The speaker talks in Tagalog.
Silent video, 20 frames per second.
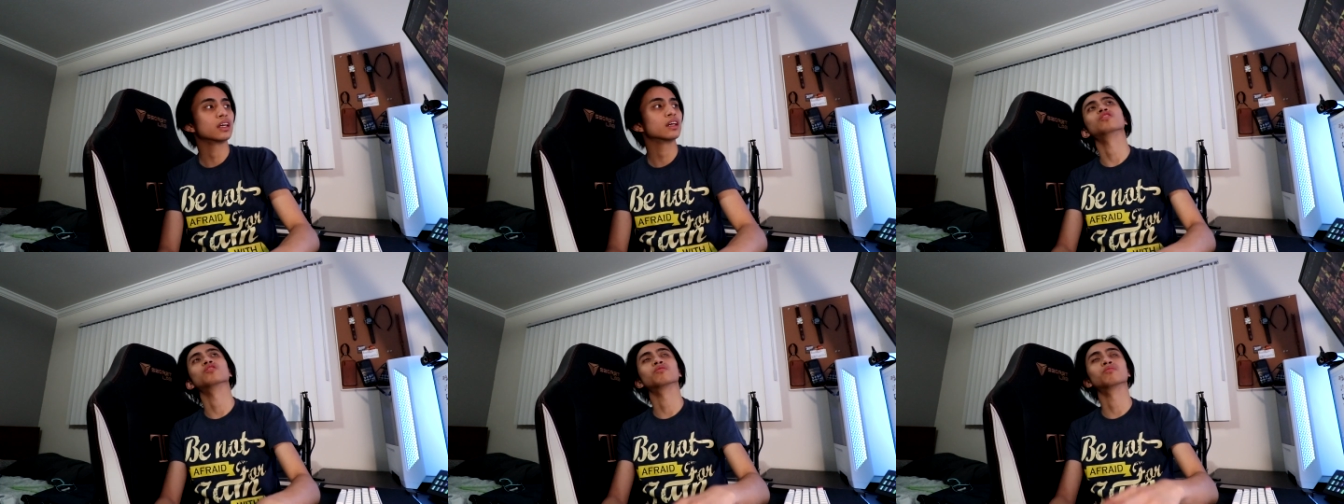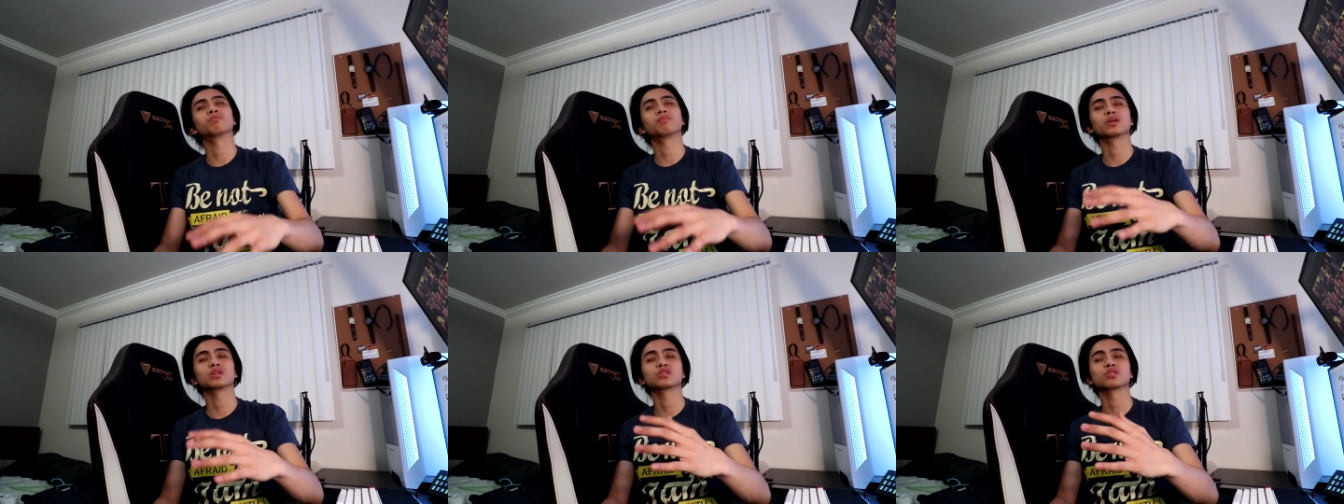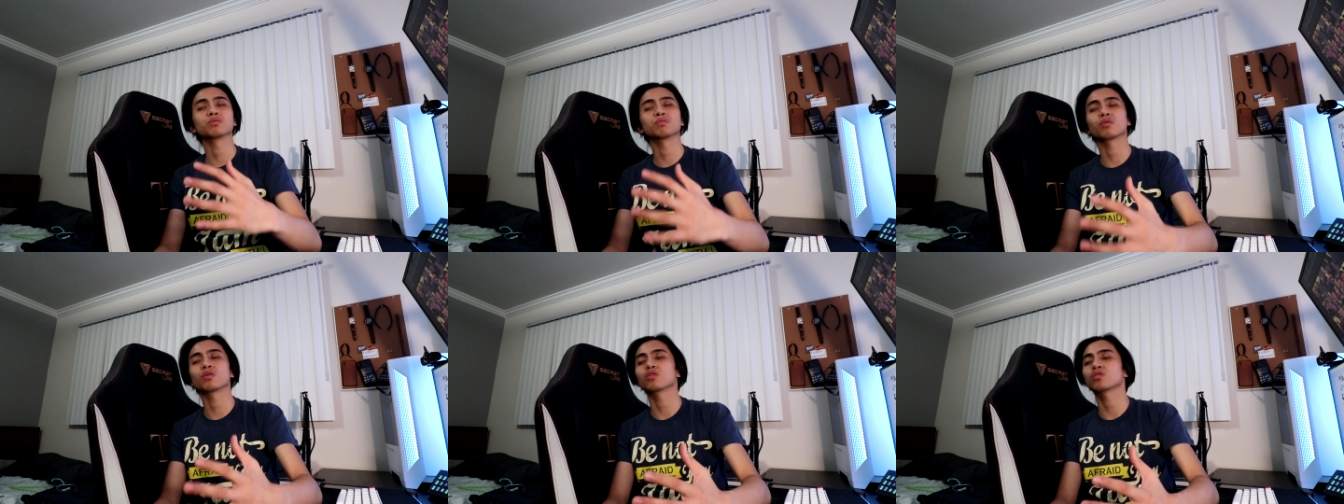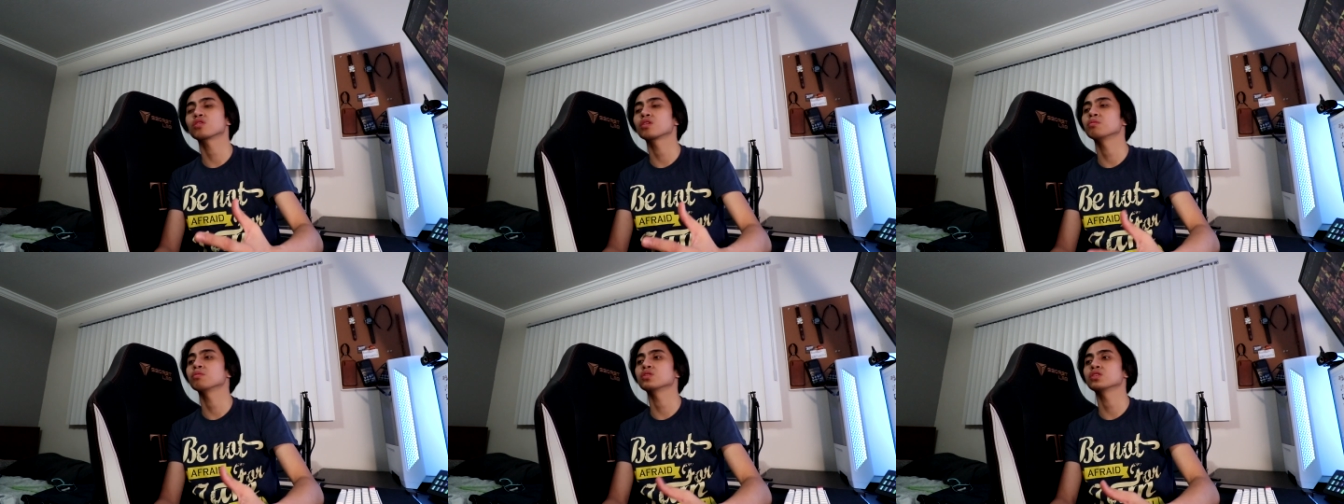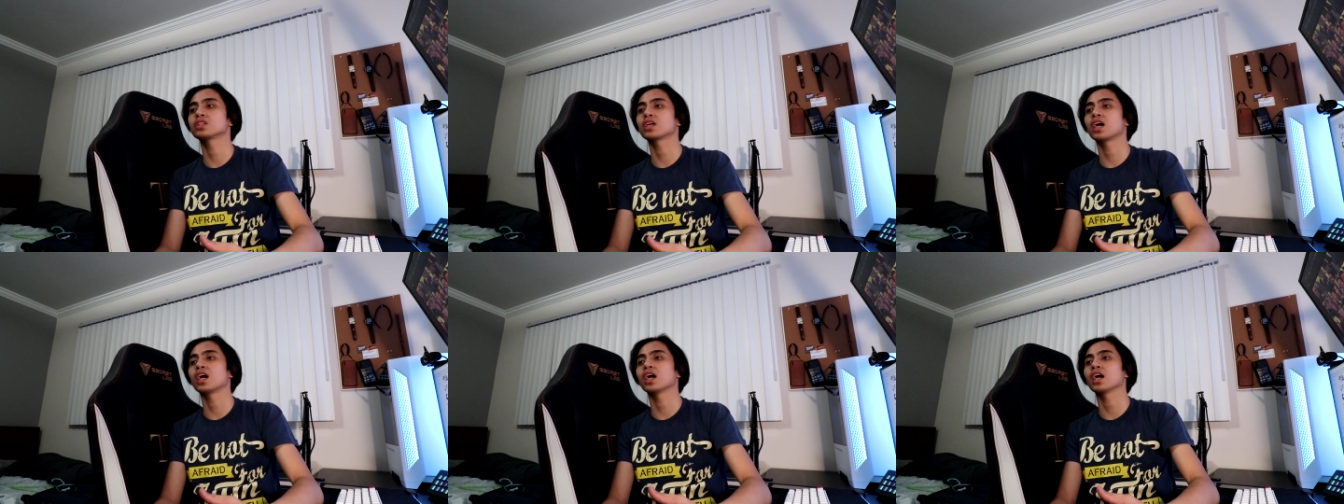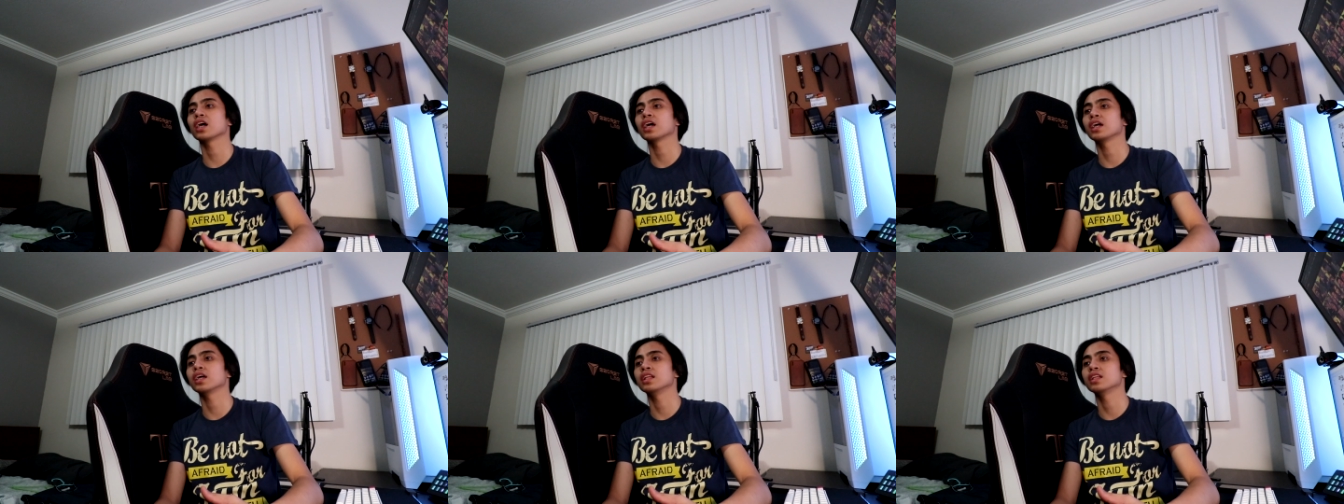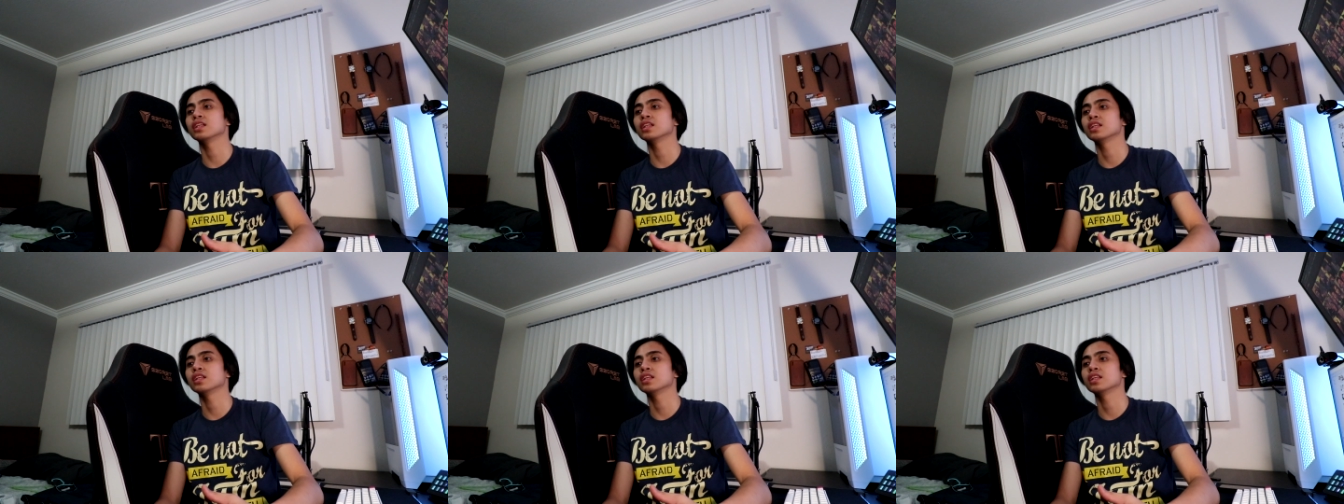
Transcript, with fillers: yung pagsuporta mo sa akin.